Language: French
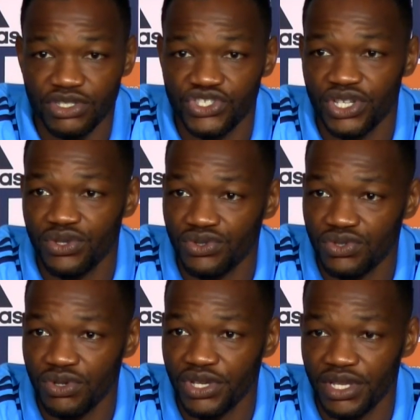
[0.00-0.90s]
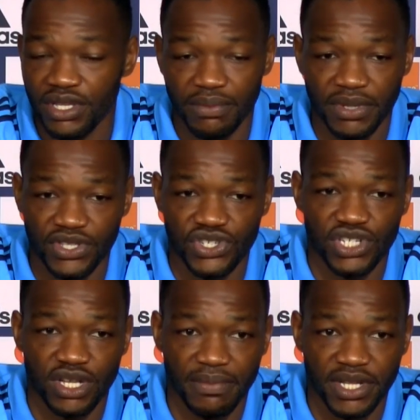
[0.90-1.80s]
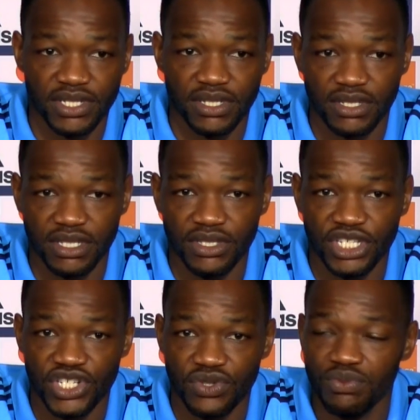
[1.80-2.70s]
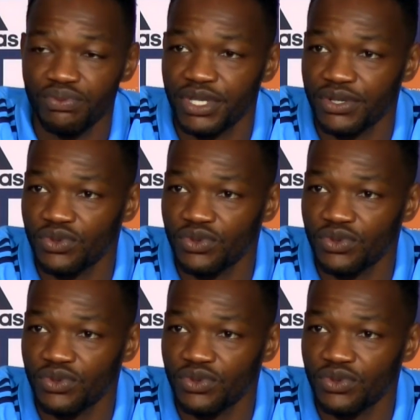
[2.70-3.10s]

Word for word: chaque joueur qui a été pris déjà, à partir, déjà depuis, euh,